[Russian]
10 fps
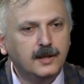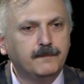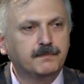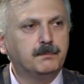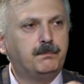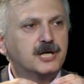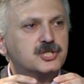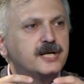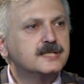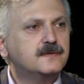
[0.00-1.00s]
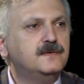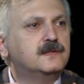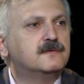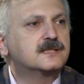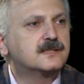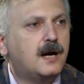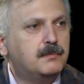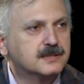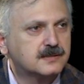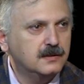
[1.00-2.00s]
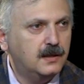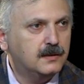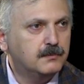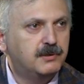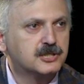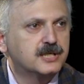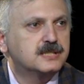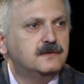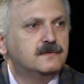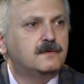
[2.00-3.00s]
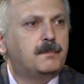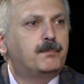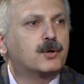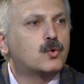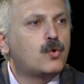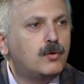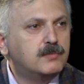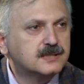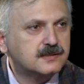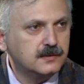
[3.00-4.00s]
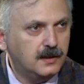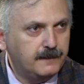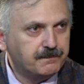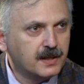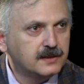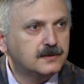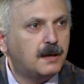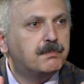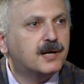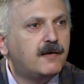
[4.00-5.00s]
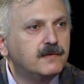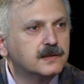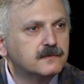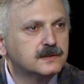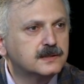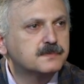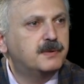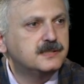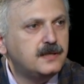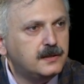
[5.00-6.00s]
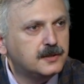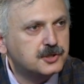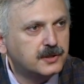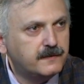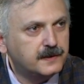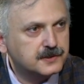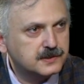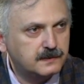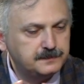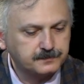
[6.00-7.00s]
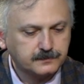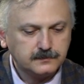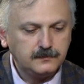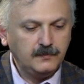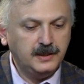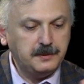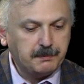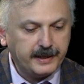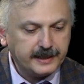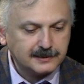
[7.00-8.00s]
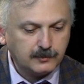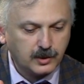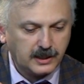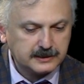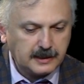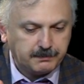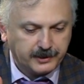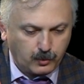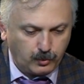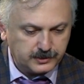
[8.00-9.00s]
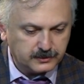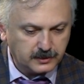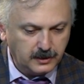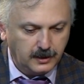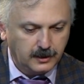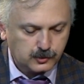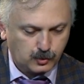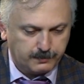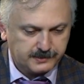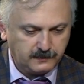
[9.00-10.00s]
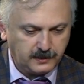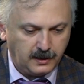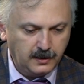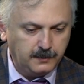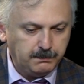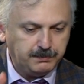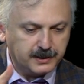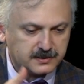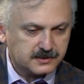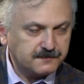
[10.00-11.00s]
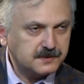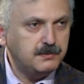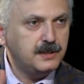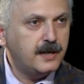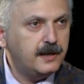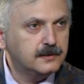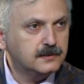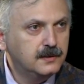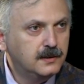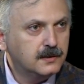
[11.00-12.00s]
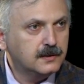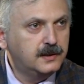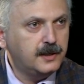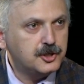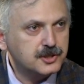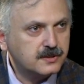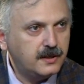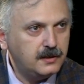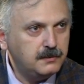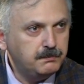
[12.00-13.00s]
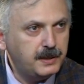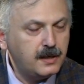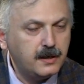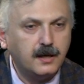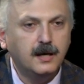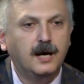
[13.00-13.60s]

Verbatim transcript: – божественного замысла, божественного промысла, направленного на спасение человечества. И поэтому, когда приходит, собственно, персов сменяет греческая империя,